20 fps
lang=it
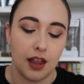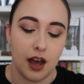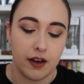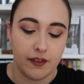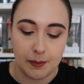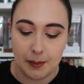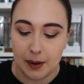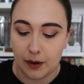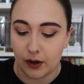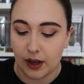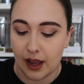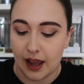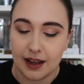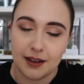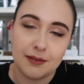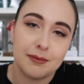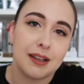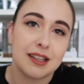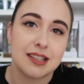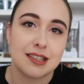ah vabbè
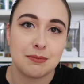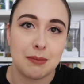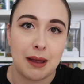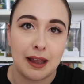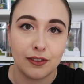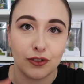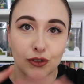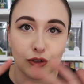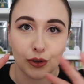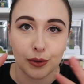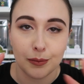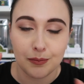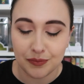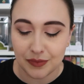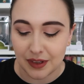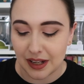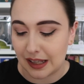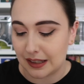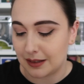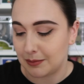ok la smetto
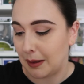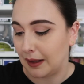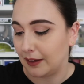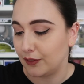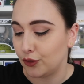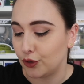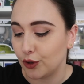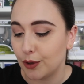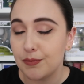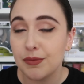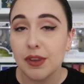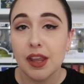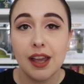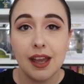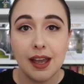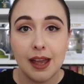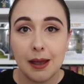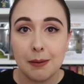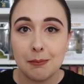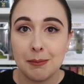la smetto
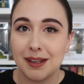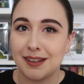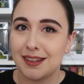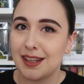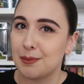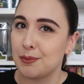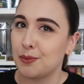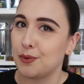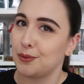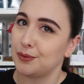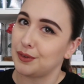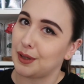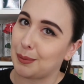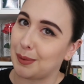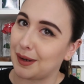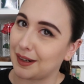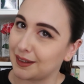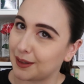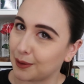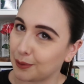mettiamo da
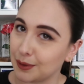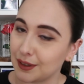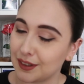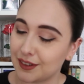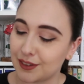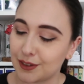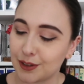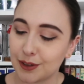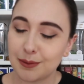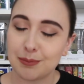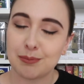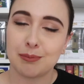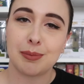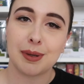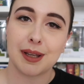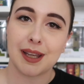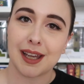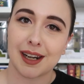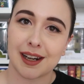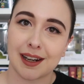parte questo
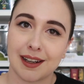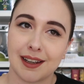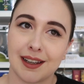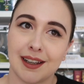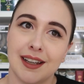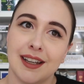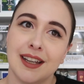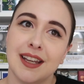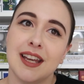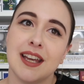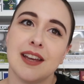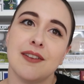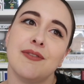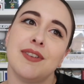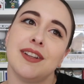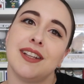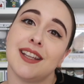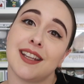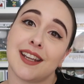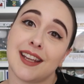per
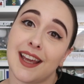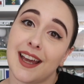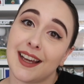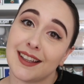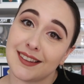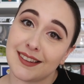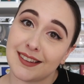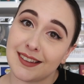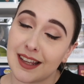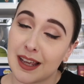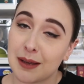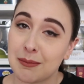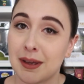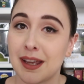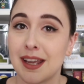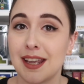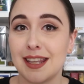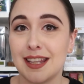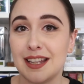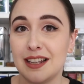vedere
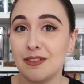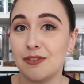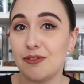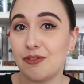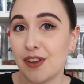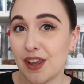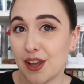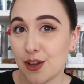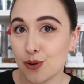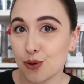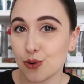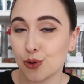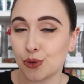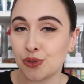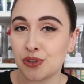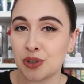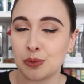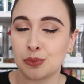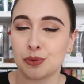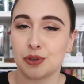assieme il vero
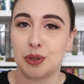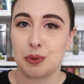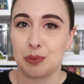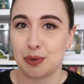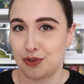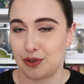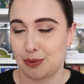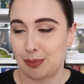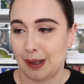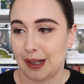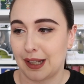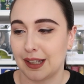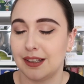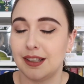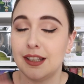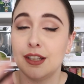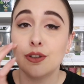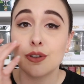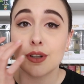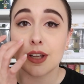contenuto di questo
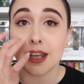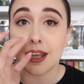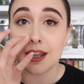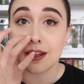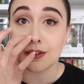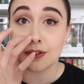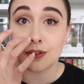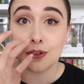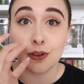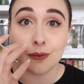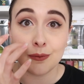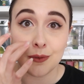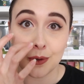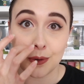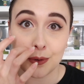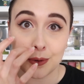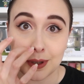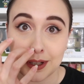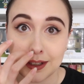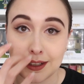pacchettino che non vi ho
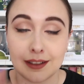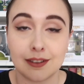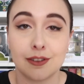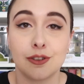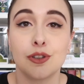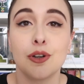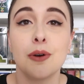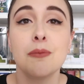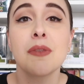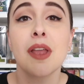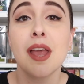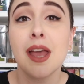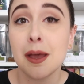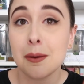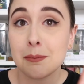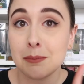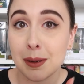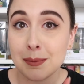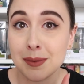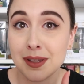ancora detto
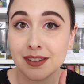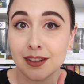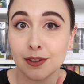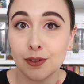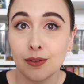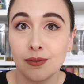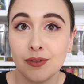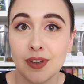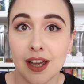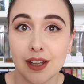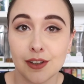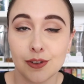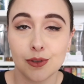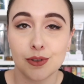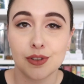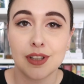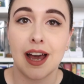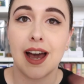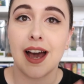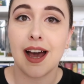ma mi è stato
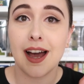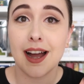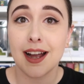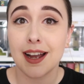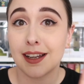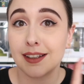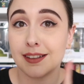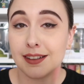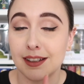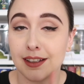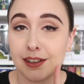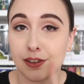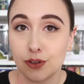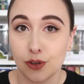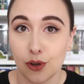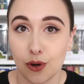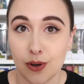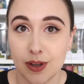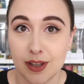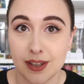inviato da HD
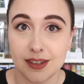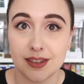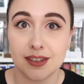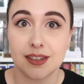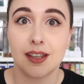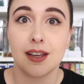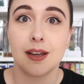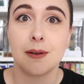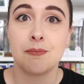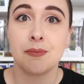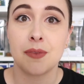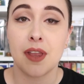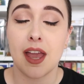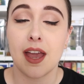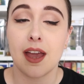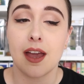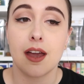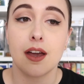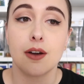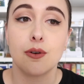Toys
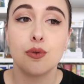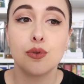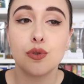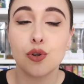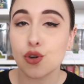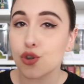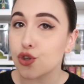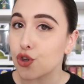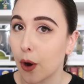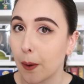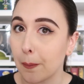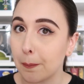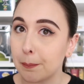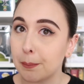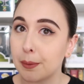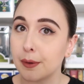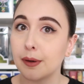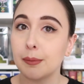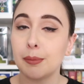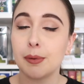è uno
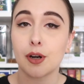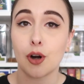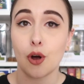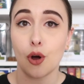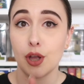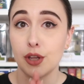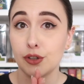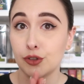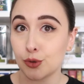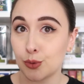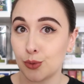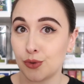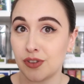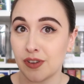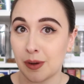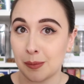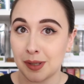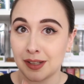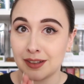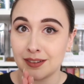shop però
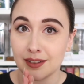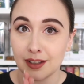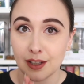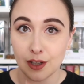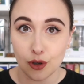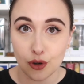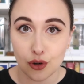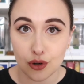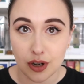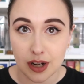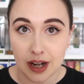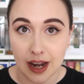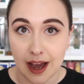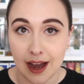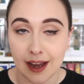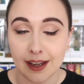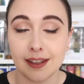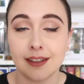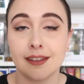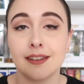esclusivamente
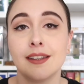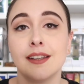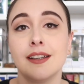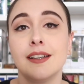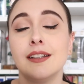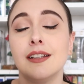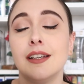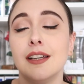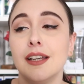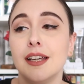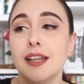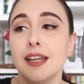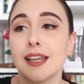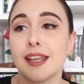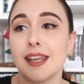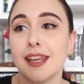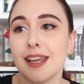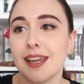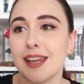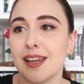online
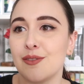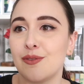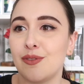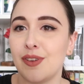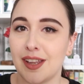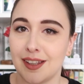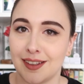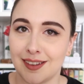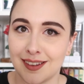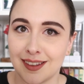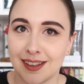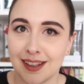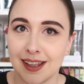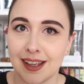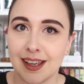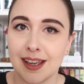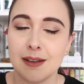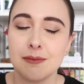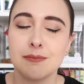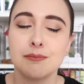che
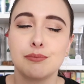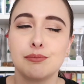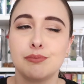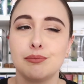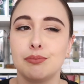vende